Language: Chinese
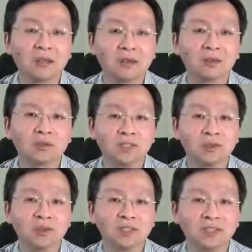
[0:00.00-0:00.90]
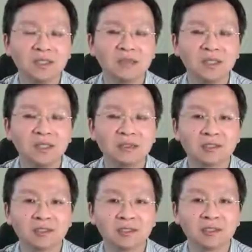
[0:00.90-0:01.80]
我所以说，习近平
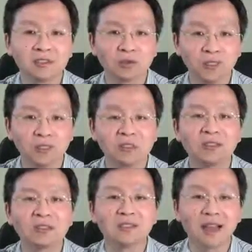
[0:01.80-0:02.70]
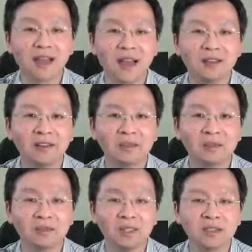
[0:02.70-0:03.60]
是最近几十年来
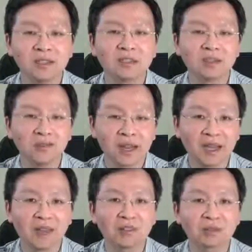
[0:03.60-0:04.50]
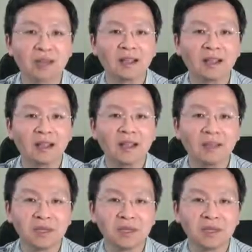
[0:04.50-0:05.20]
中共体制所培养出来的